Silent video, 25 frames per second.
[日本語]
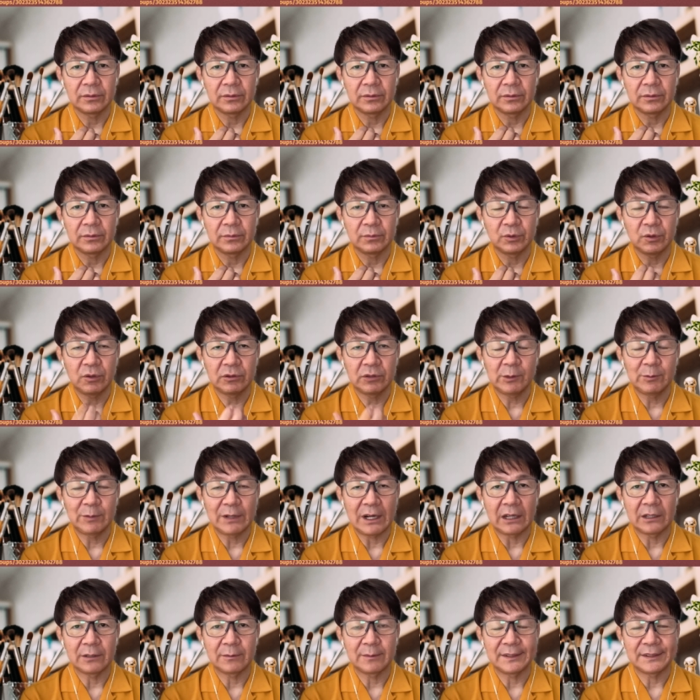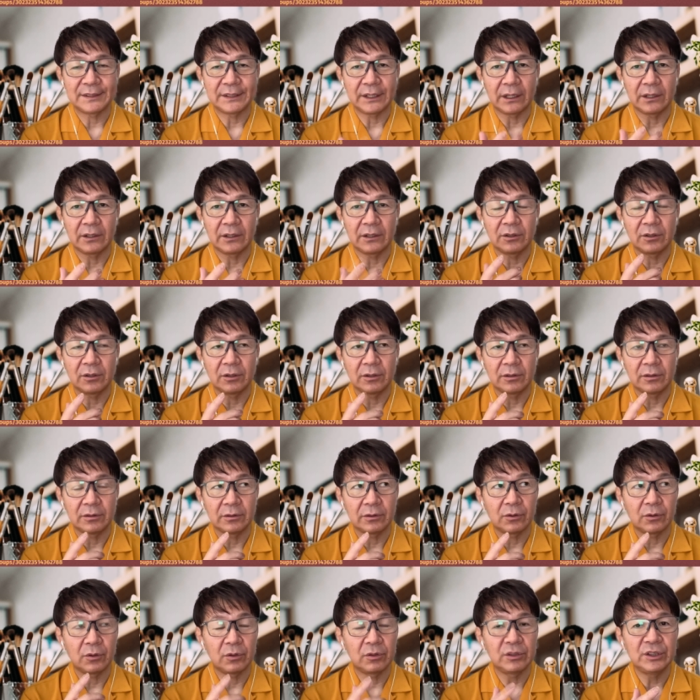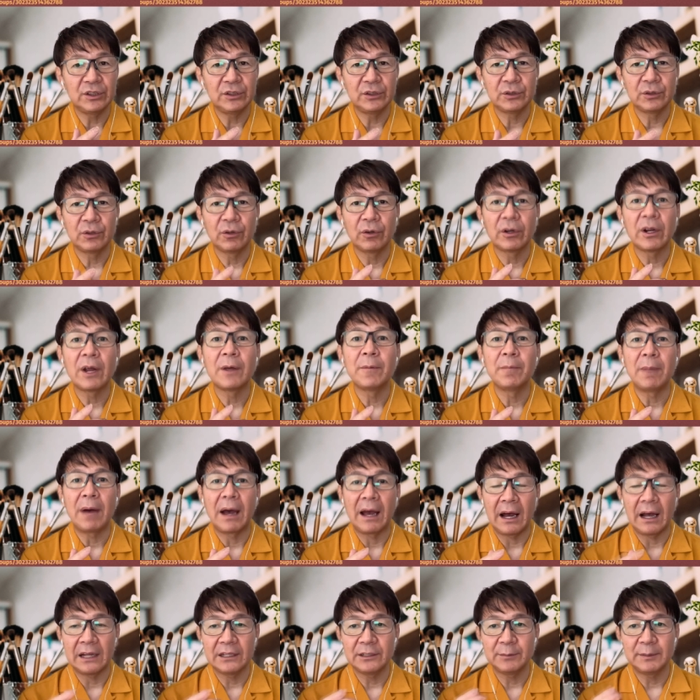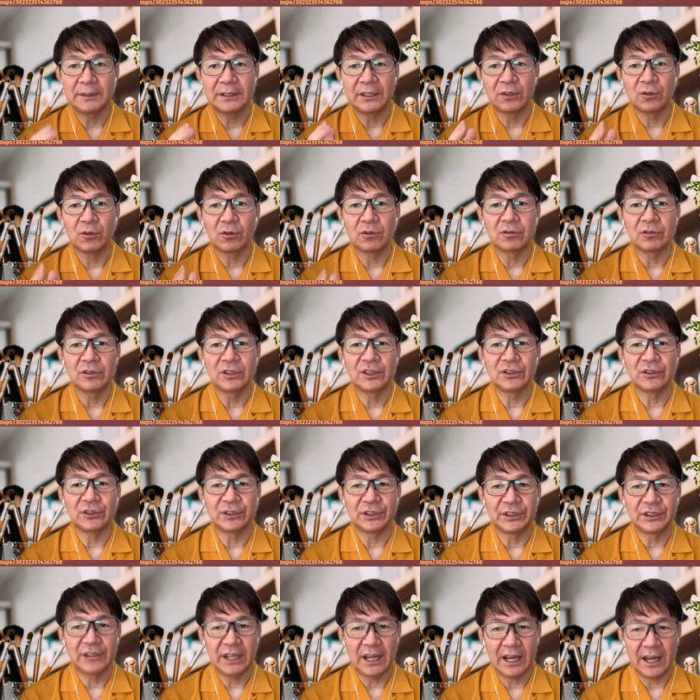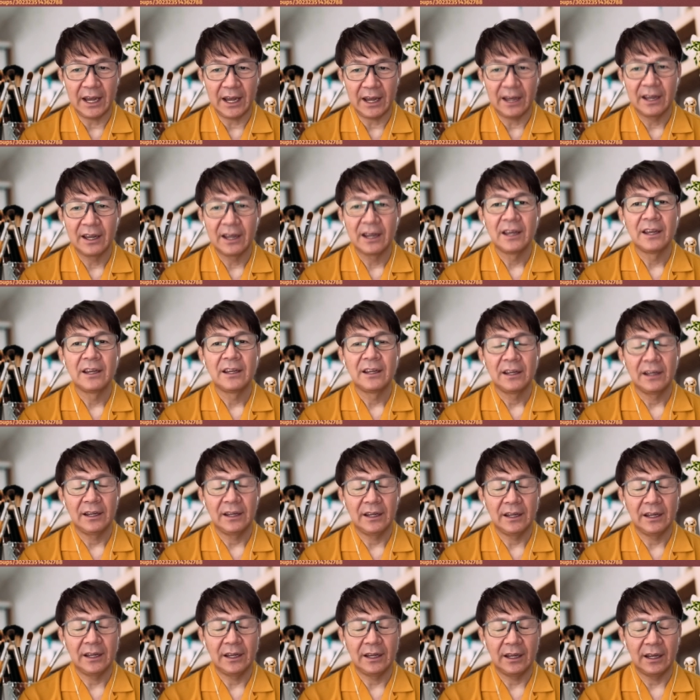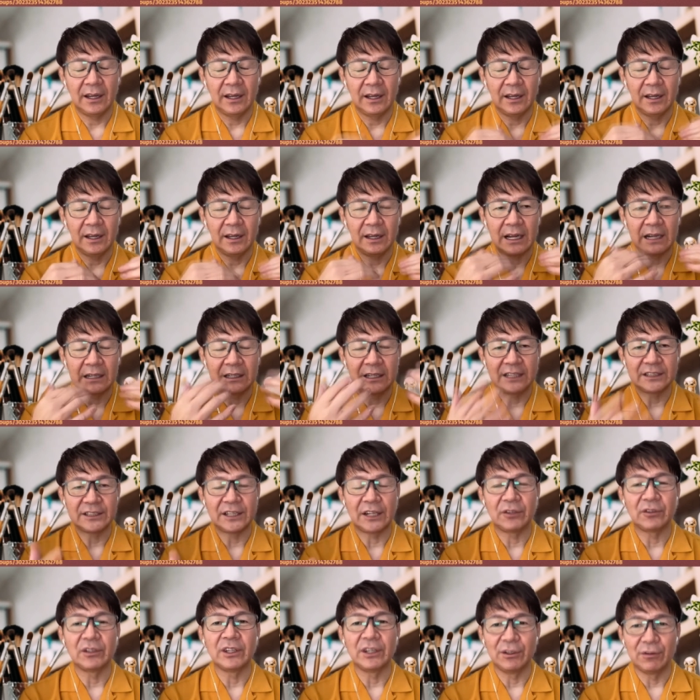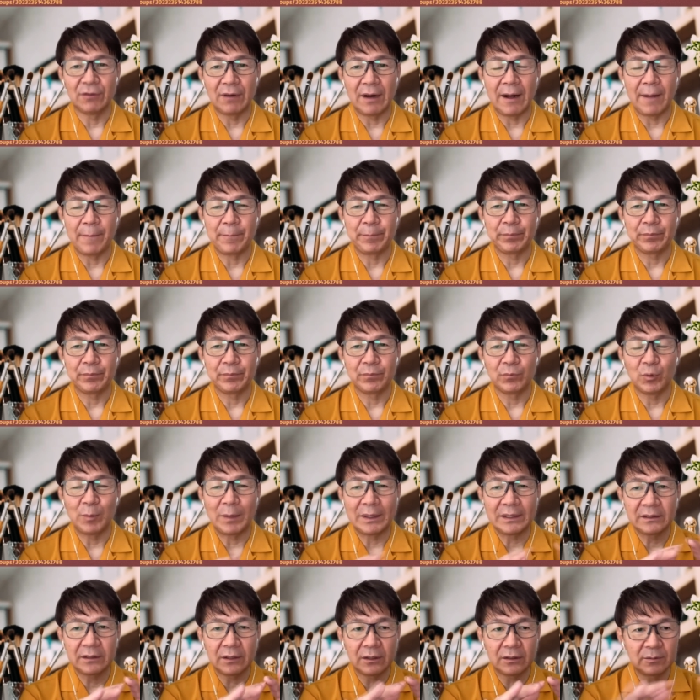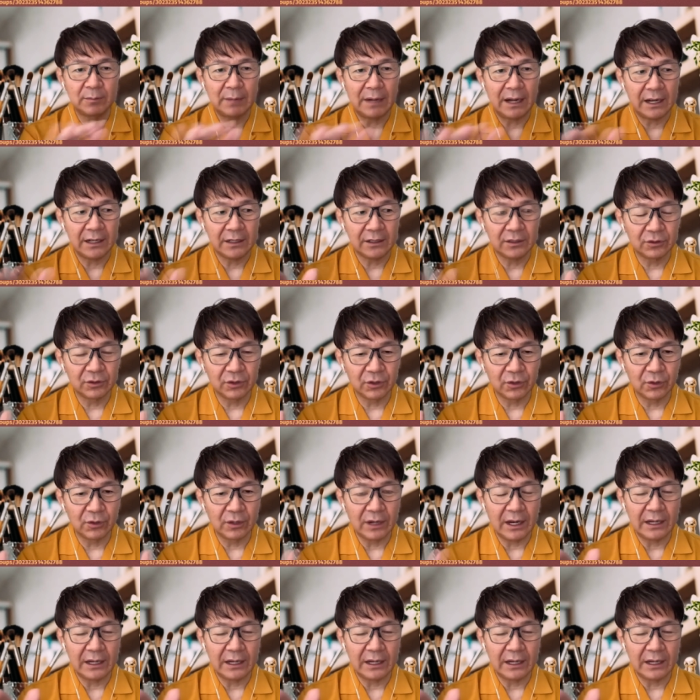ブログでも書きましたけど、このにじゅうごねんまえ初めて独立して、えー、やりだした時にはもう全く周りの業界